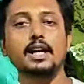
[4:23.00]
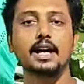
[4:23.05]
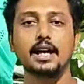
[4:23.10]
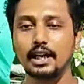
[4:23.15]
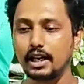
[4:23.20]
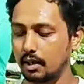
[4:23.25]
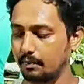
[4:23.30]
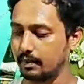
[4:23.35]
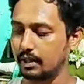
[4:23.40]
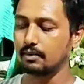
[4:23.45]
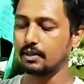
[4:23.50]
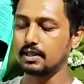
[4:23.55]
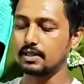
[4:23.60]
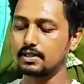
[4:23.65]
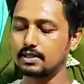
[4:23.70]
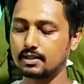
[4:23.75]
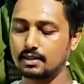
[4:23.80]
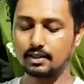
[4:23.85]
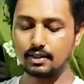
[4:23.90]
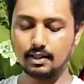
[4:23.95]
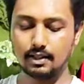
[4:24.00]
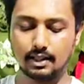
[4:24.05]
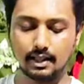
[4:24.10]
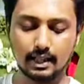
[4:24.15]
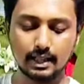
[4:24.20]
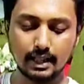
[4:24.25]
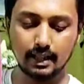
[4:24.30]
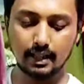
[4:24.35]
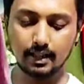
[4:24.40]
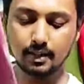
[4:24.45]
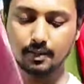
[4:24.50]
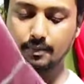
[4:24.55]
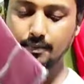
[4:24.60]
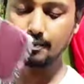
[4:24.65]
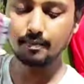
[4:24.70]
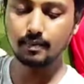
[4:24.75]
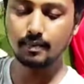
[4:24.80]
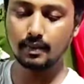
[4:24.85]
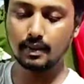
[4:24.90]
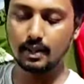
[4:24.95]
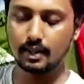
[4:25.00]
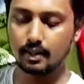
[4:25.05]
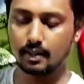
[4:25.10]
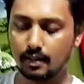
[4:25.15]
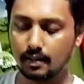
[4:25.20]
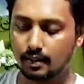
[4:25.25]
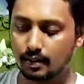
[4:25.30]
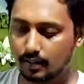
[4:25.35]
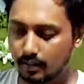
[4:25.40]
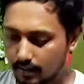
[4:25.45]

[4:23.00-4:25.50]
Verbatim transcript: के आएगा आपके पास बिल्कुल और सबसे बड़ी बात आपको पूरा गाइड